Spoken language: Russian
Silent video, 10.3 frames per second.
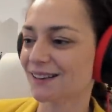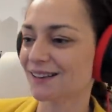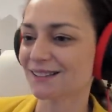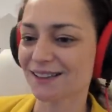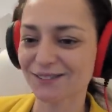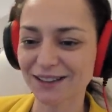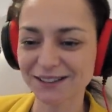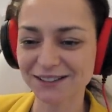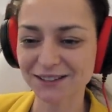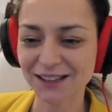А,
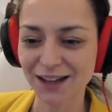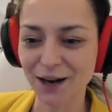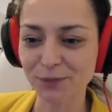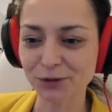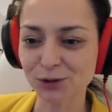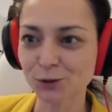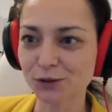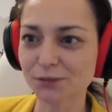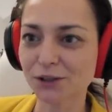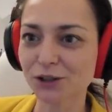давайте
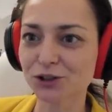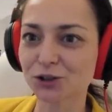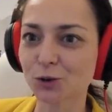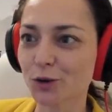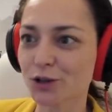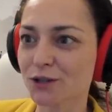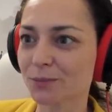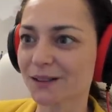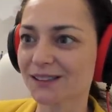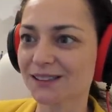обсудим, что же
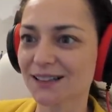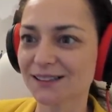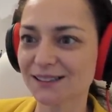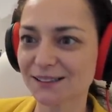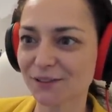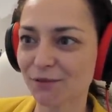происходило в